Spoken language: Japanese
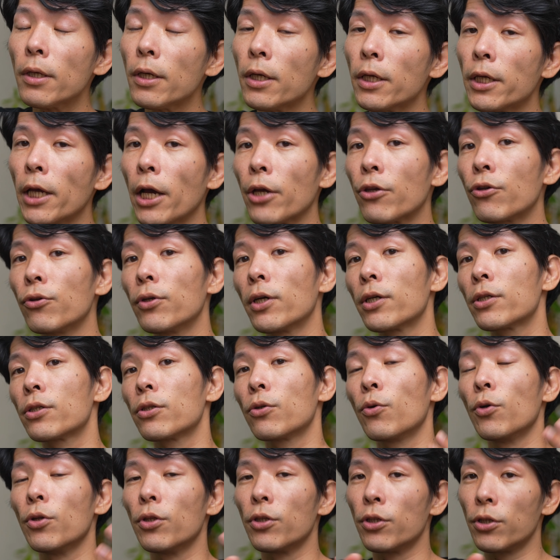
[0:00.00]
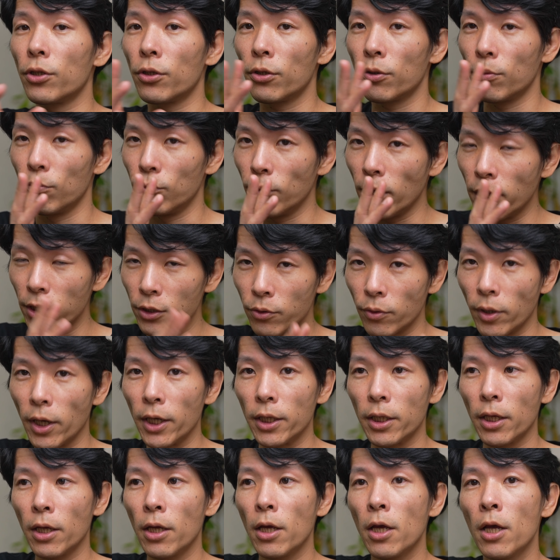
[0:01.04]
野球がすごい上手い人がい
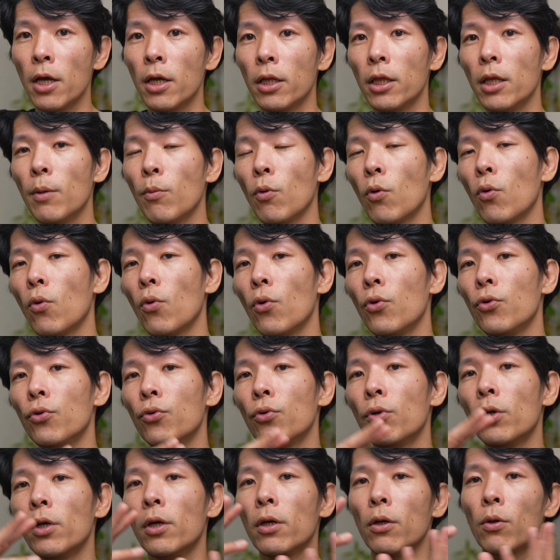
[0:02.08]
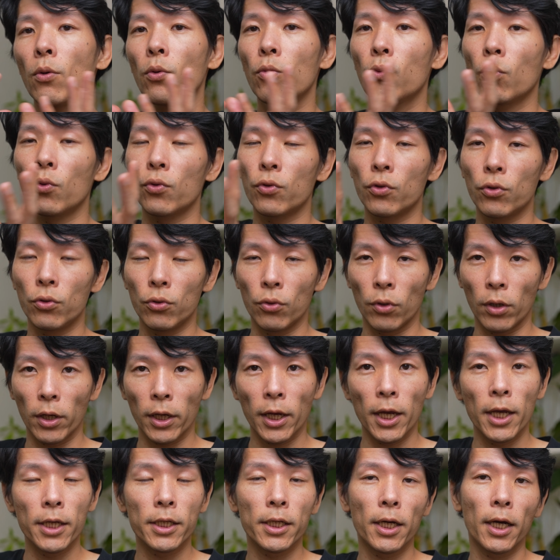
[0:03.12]
て、でもこういうことをするのは
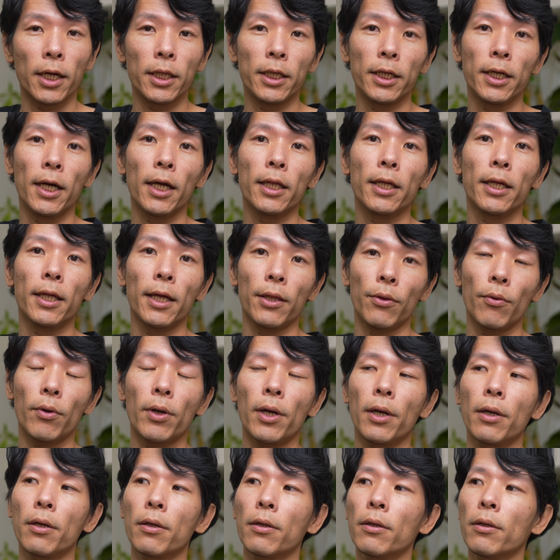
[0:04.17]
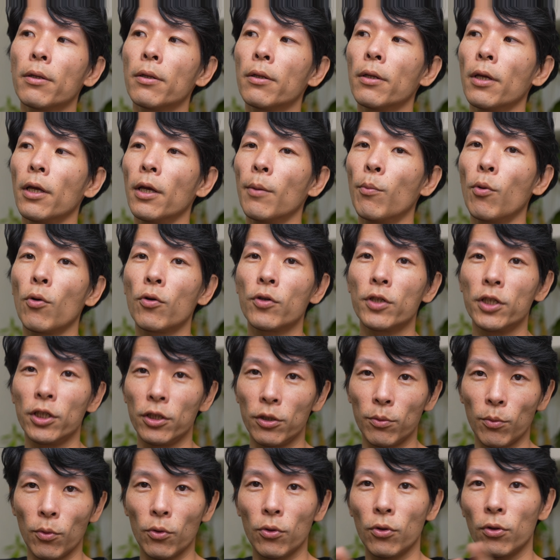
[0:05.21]
計算が苦手だとか、えー、
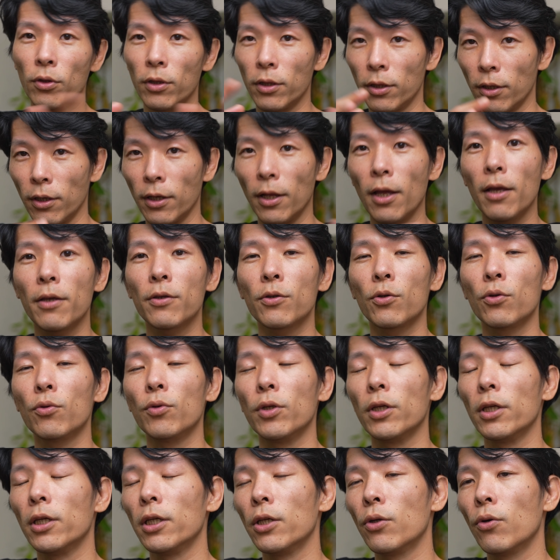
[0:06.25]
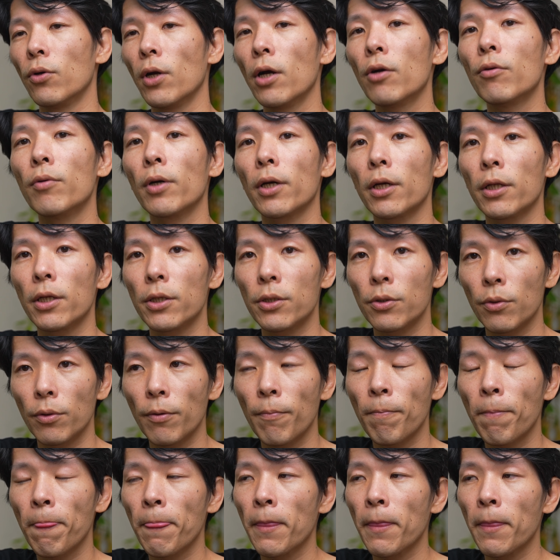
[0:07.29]
ボクシングもってね、そういうふうにいろいろあるわけですよね。